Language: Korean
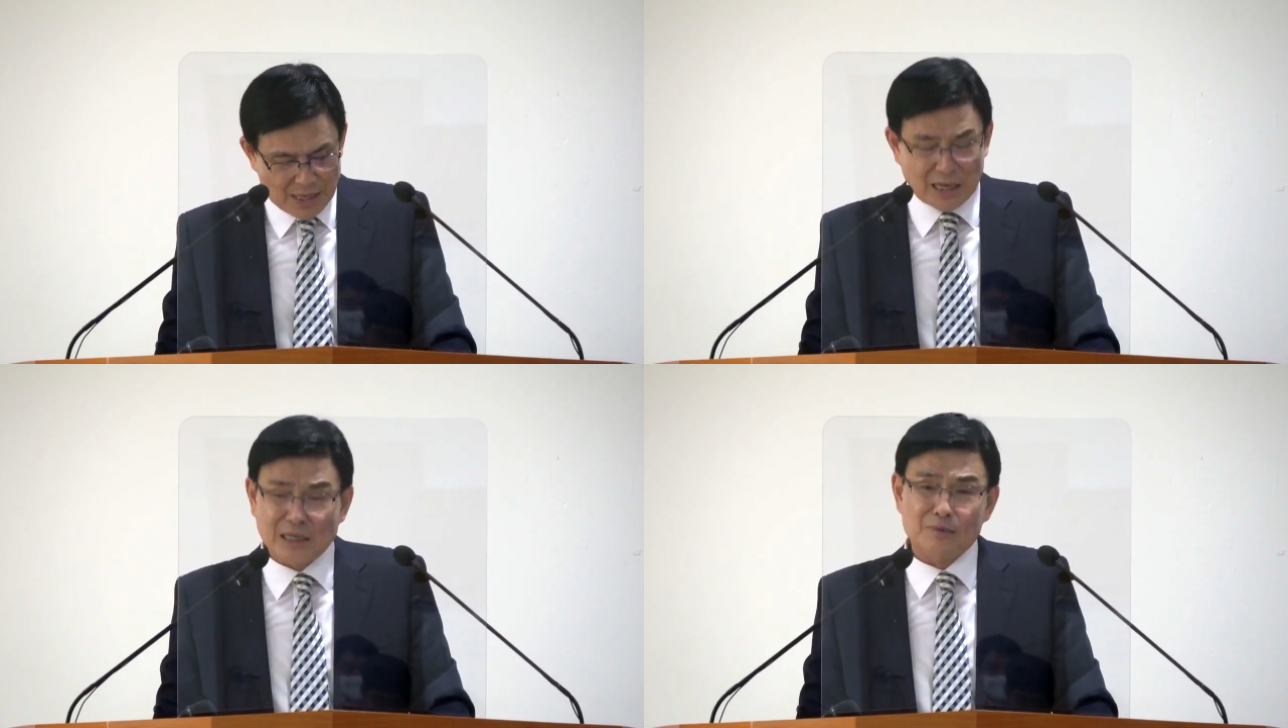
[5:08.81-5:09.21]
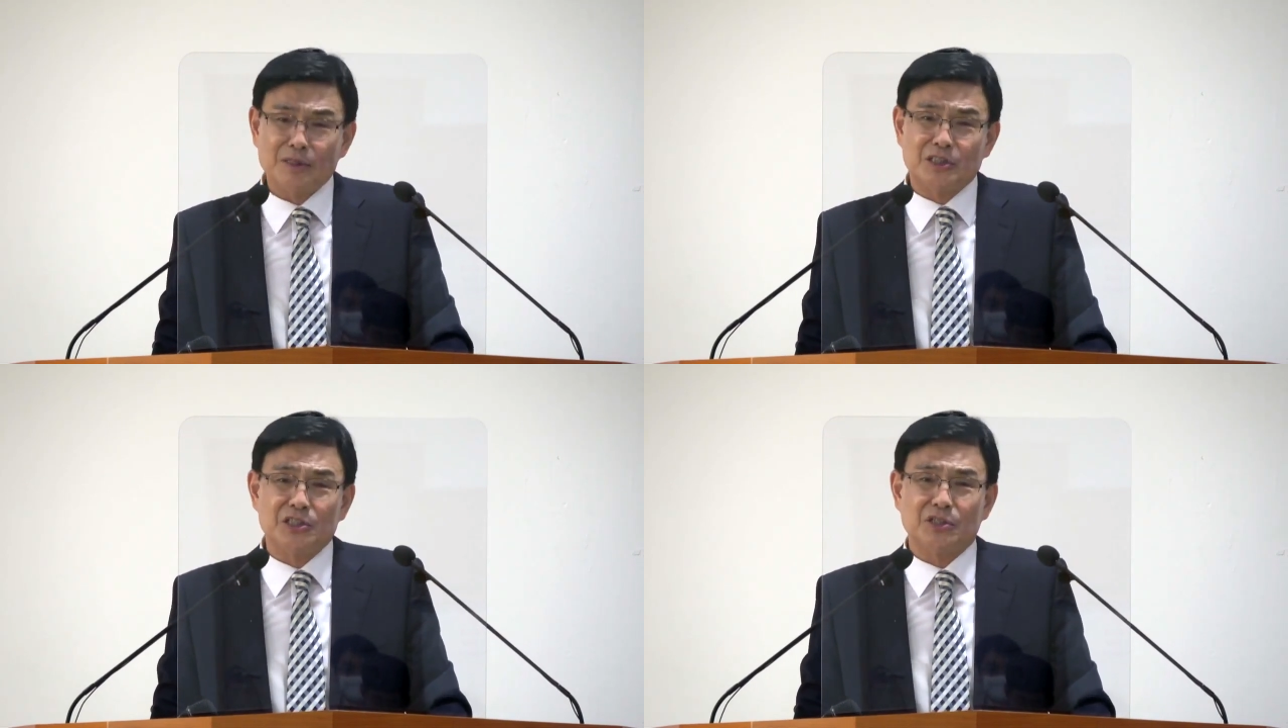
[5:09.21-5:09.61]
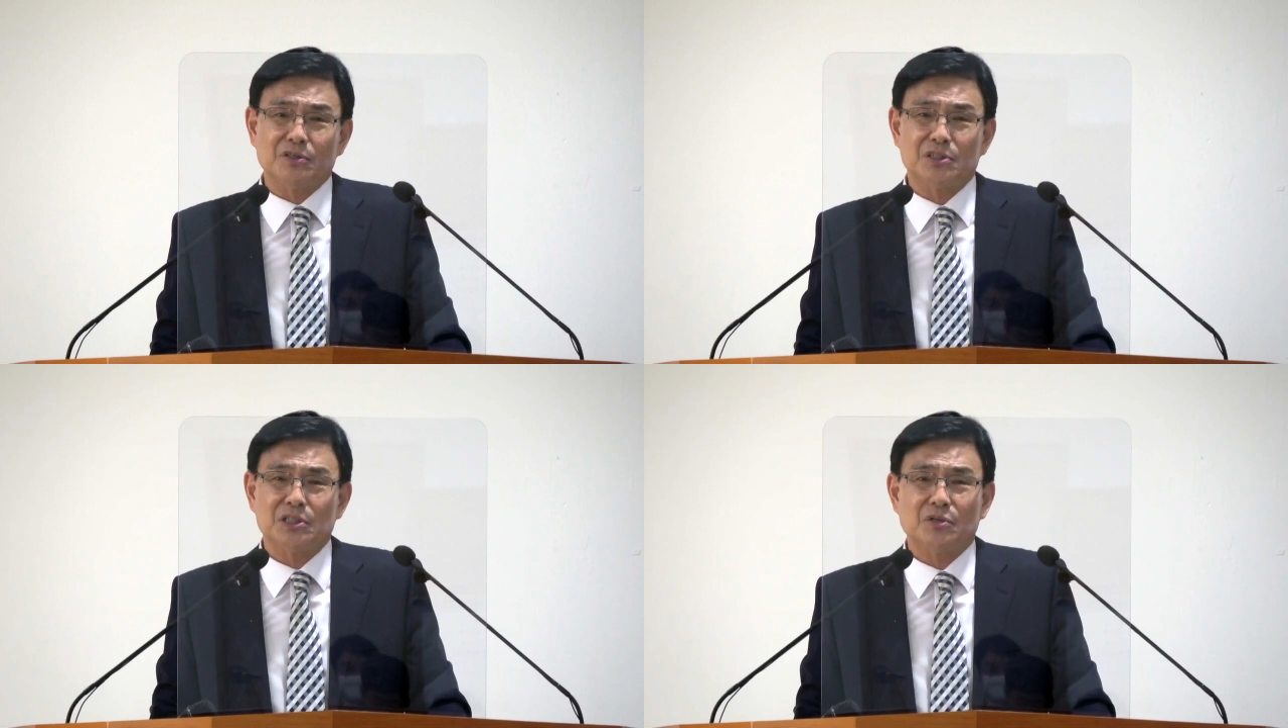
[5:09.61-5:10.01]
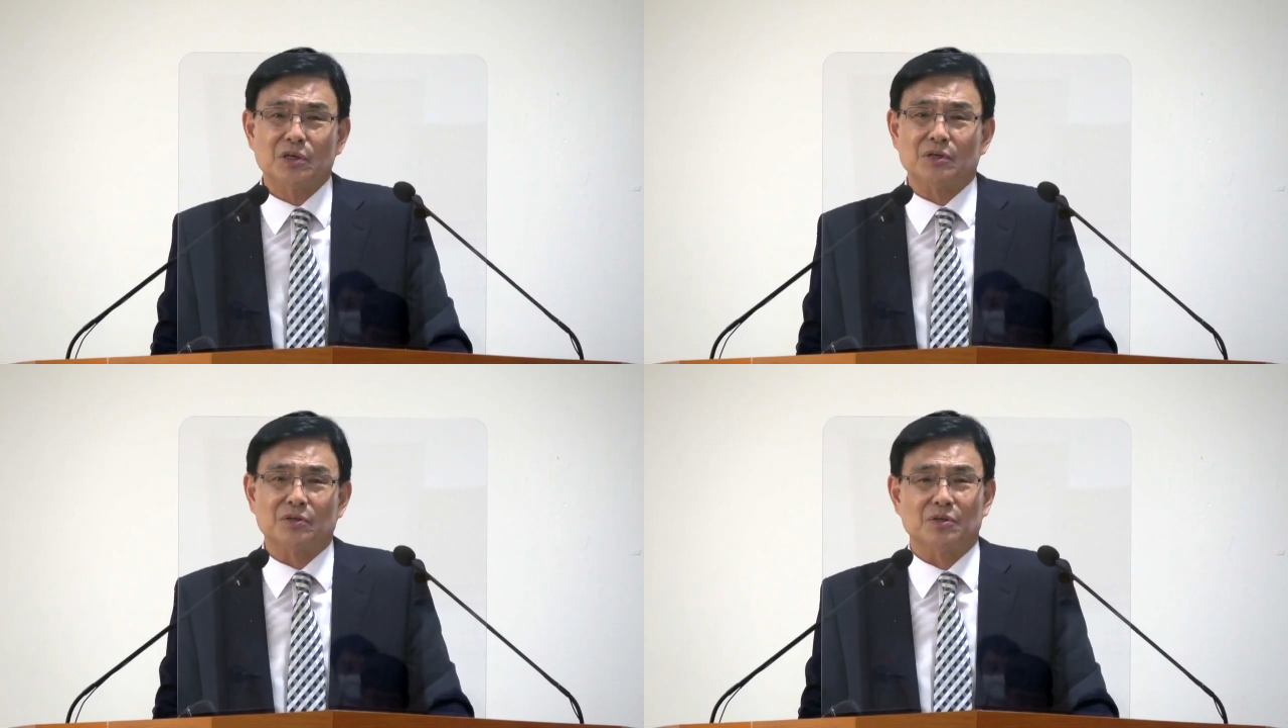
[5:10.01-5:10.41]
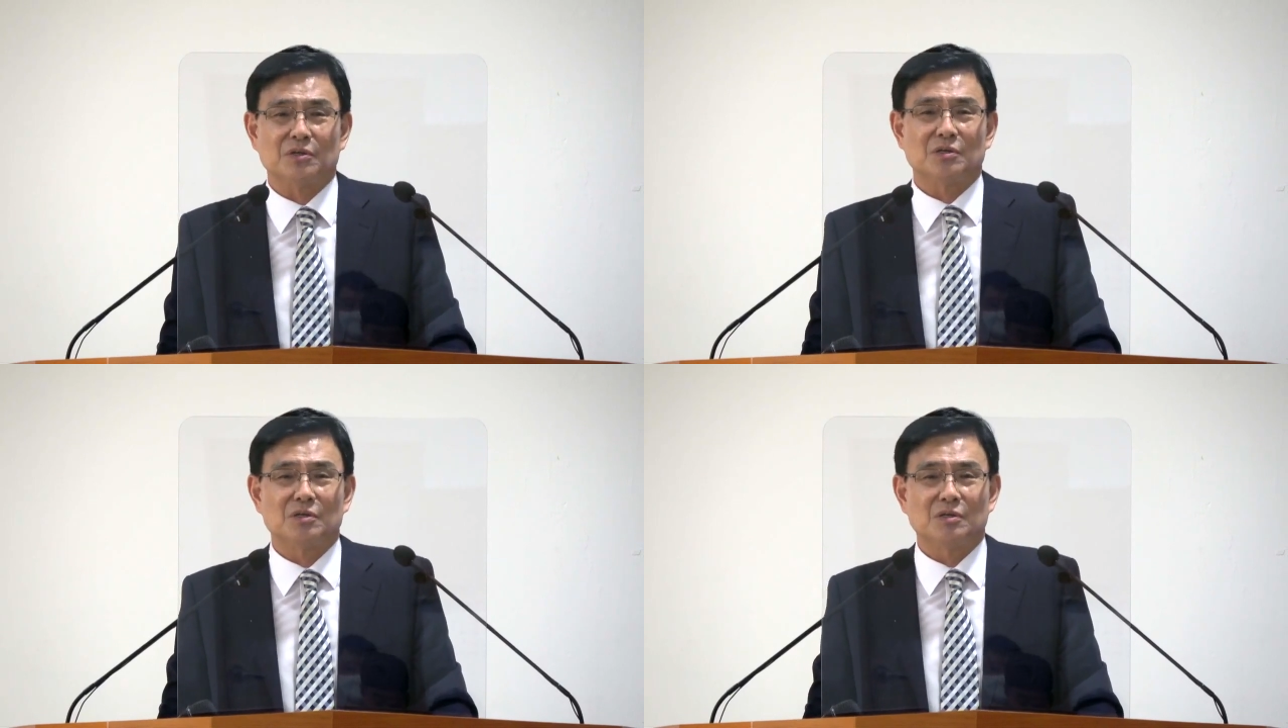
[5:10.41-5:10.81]
하나님의 지식을 싫어해요.
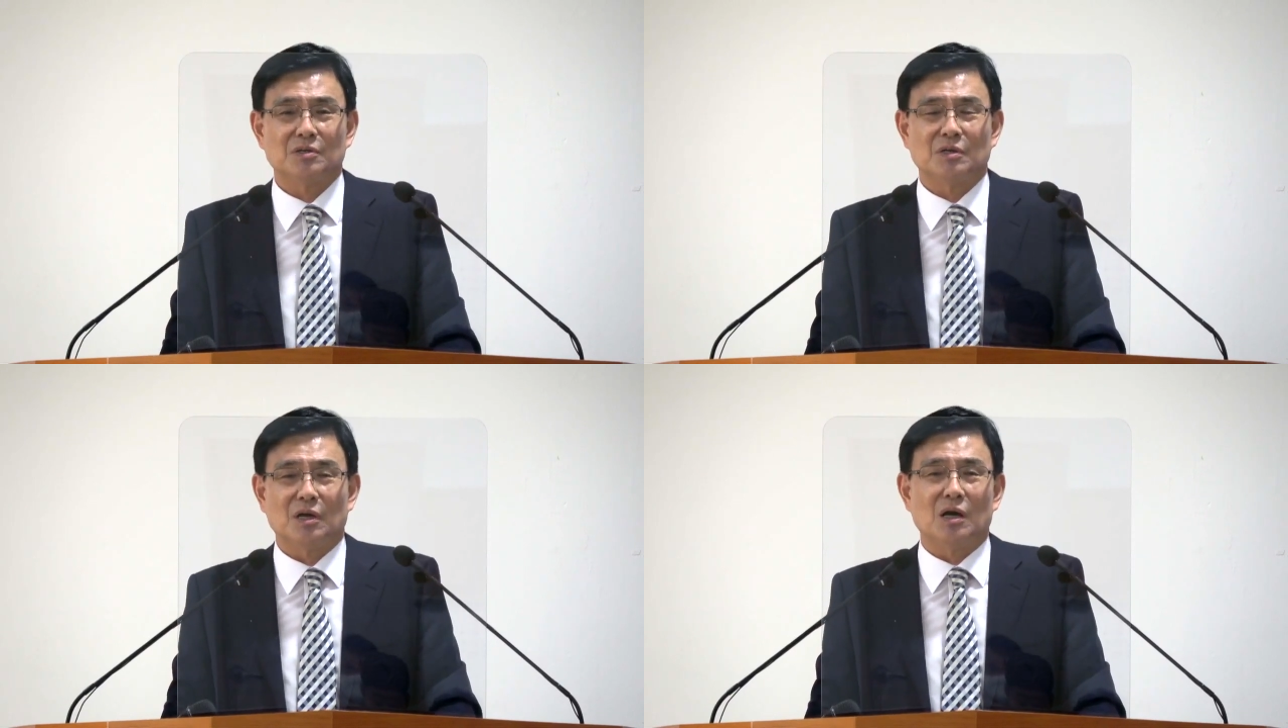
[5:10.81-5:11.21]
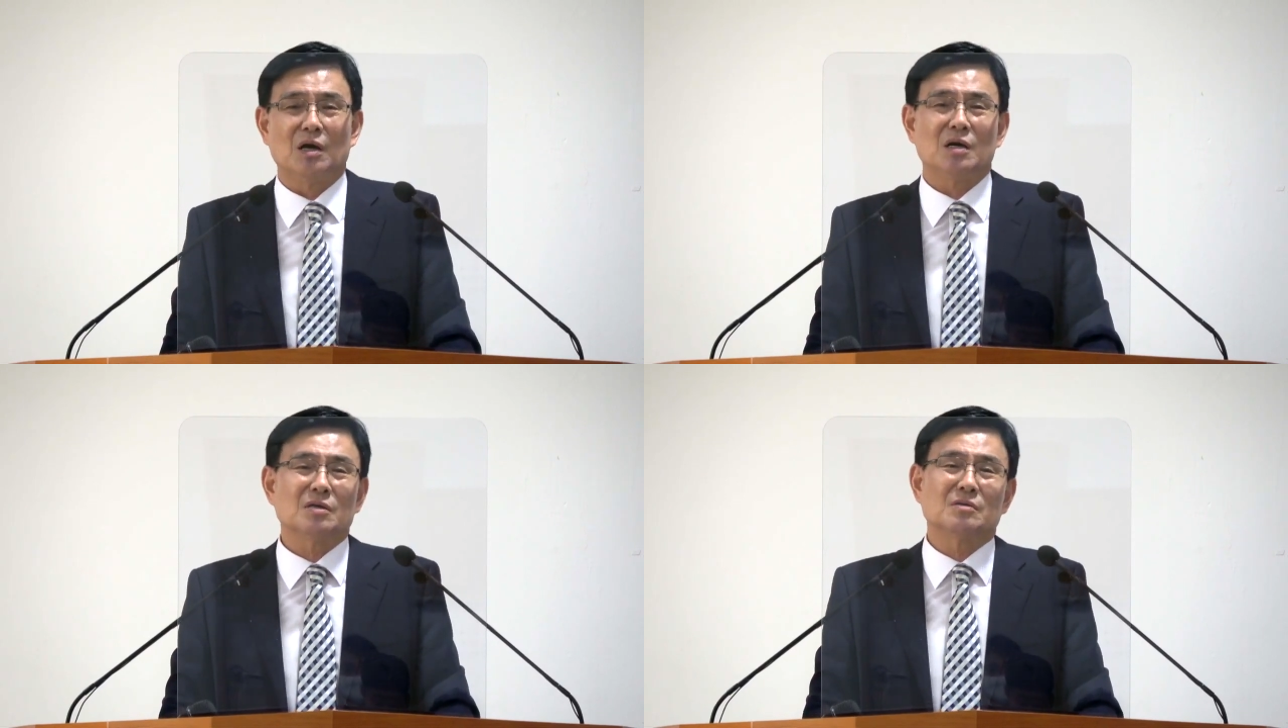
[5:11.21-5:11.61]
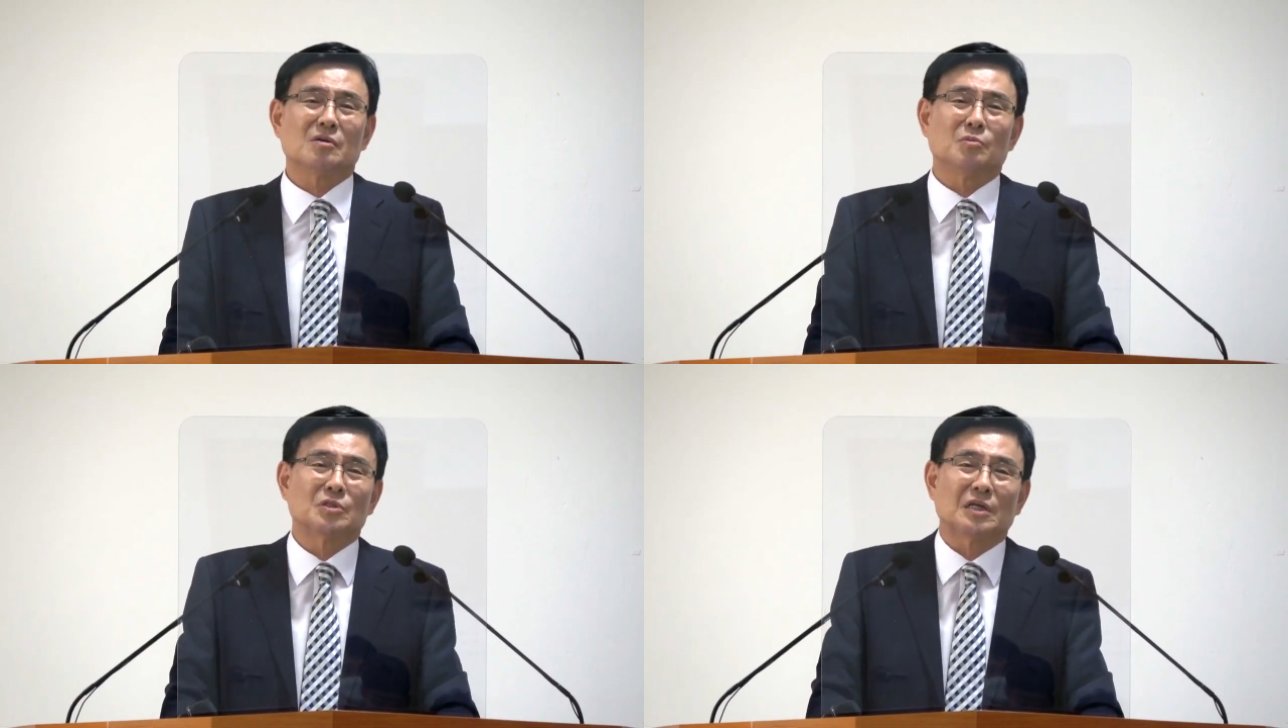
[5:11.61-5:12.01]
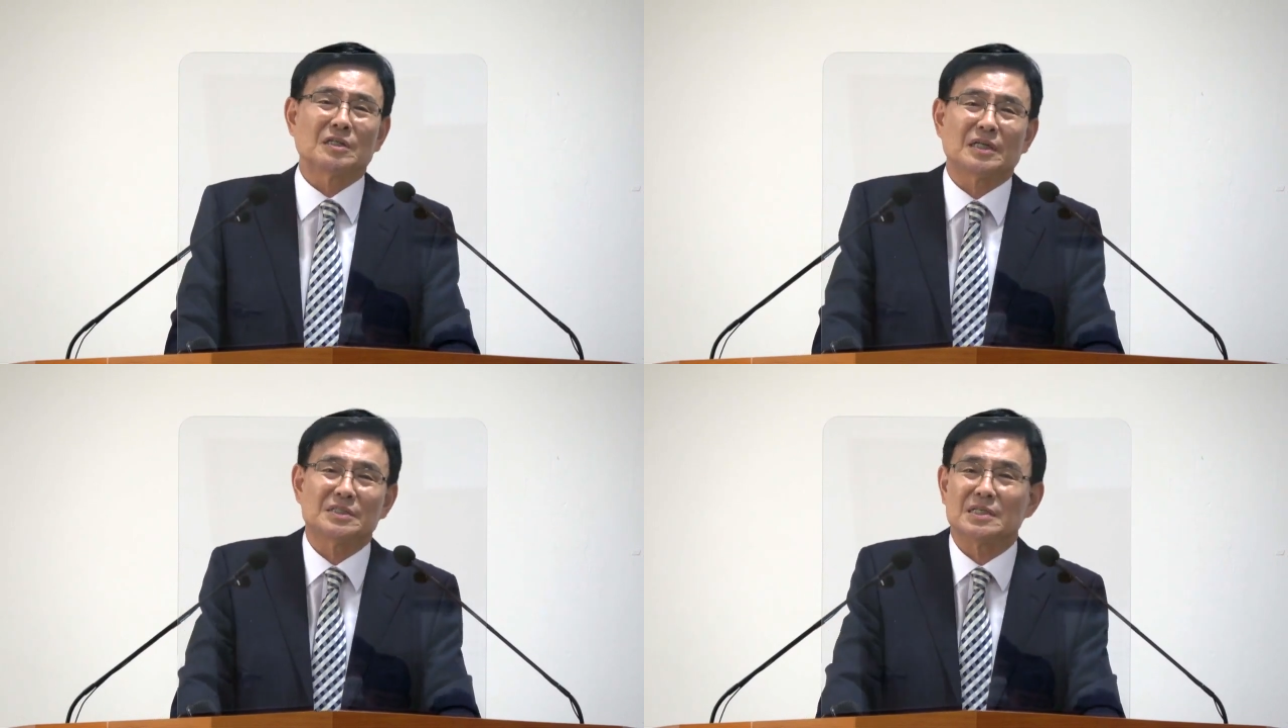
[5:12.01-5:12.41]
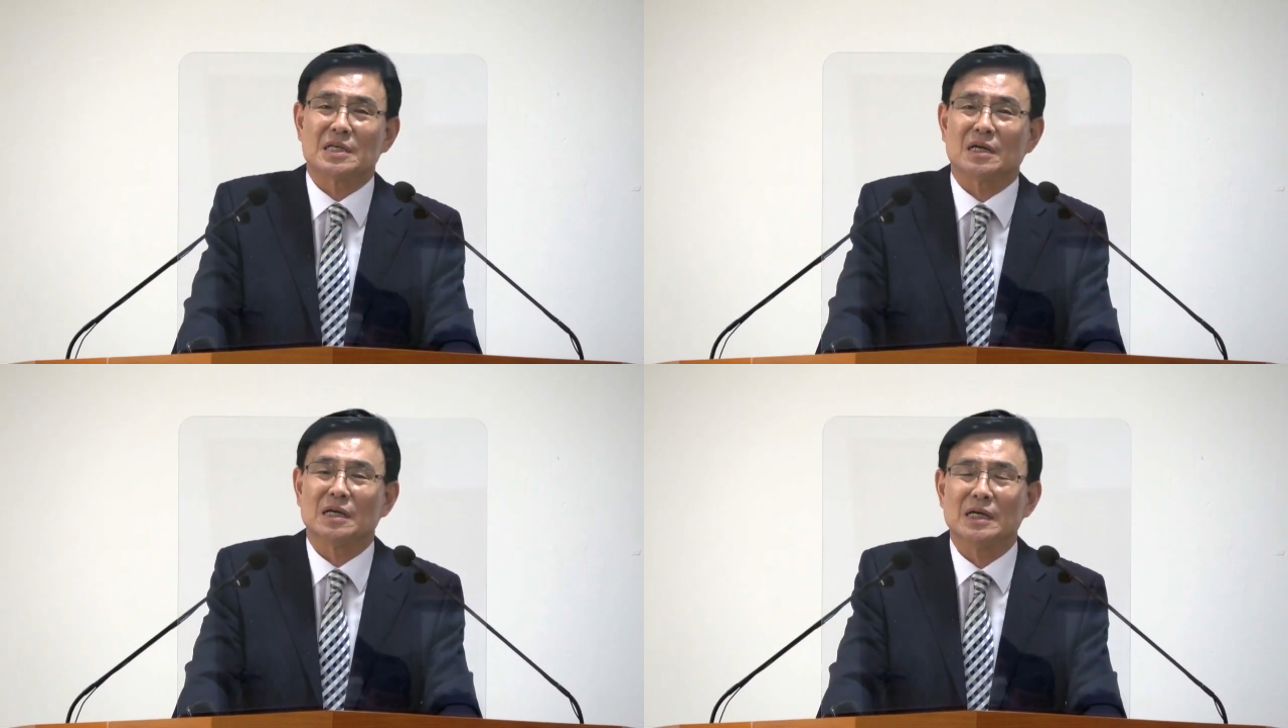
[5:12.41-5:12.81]
아, 그거보다는 나
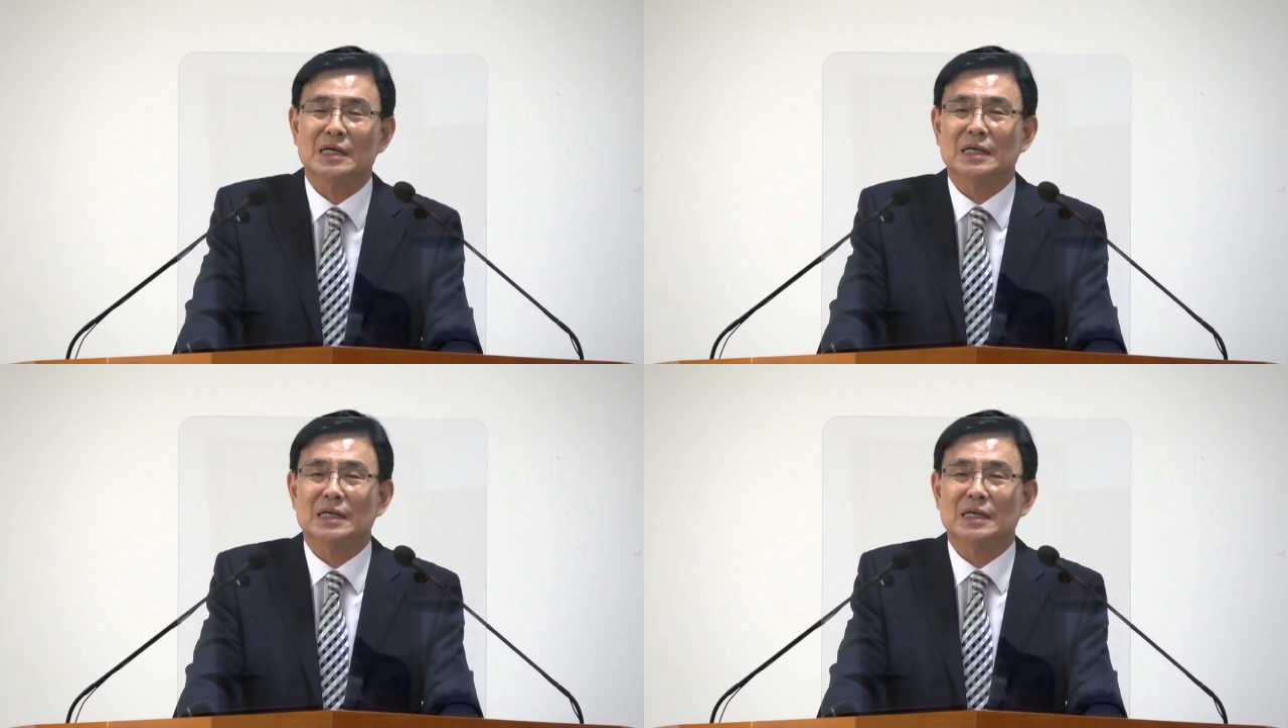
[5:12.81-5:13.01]
세상